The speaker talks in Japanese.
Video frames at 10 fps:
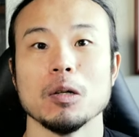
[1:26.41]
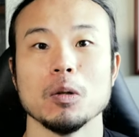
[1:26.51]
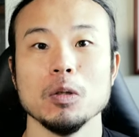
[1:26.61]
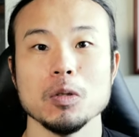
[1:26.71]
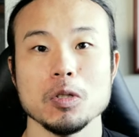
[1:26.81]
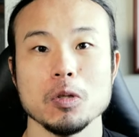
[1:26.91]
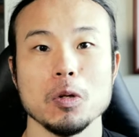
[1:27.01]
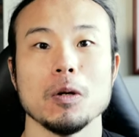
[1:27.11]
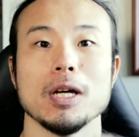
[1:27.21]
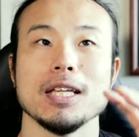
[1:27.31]
おのず
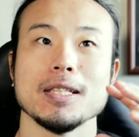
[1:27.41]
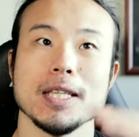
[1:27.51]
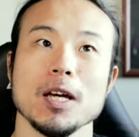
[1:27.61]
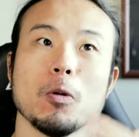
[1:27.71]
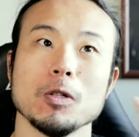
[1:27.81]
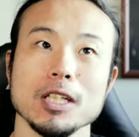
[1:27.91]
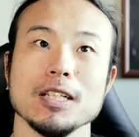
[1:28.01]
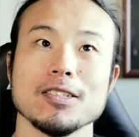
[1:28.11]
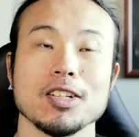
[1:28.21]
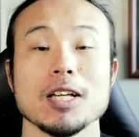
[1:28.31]
と成功
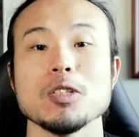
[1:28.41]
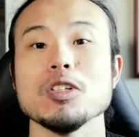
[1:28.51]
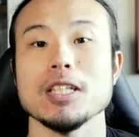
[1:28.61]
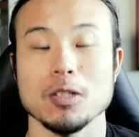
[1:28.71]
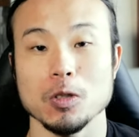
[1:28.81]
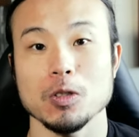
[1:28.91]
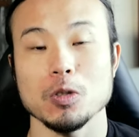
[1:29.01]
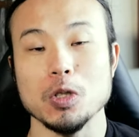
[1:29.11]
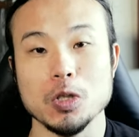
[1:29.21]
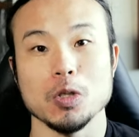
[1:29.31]
に近づいていく
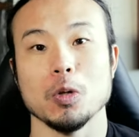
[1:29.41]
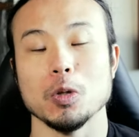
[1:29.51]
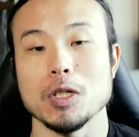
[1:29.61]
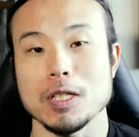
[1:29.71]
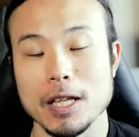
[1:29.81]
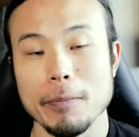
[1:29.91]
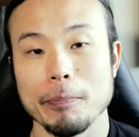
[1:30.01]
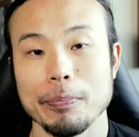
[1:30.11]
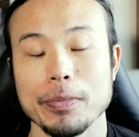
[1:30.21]
ということですね。